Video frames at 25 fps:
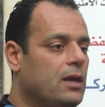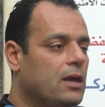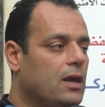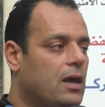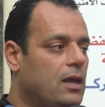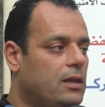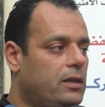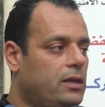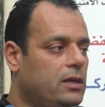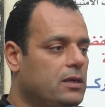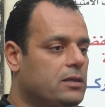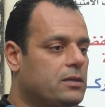
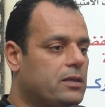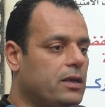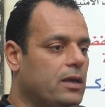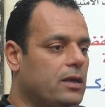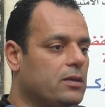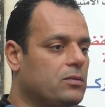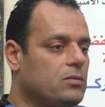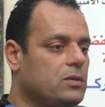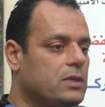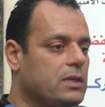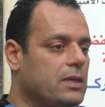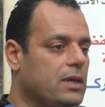
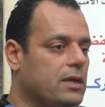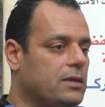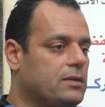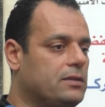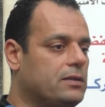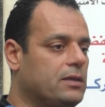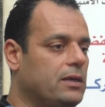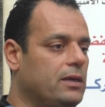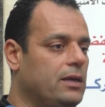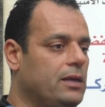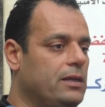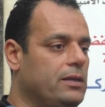الحيتان
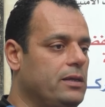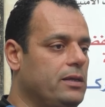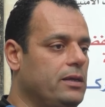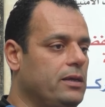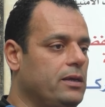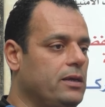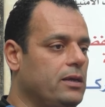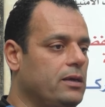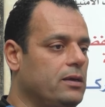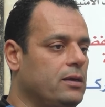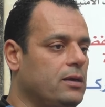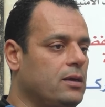والناس
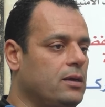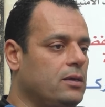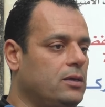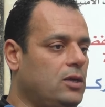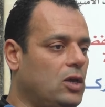اللي آه،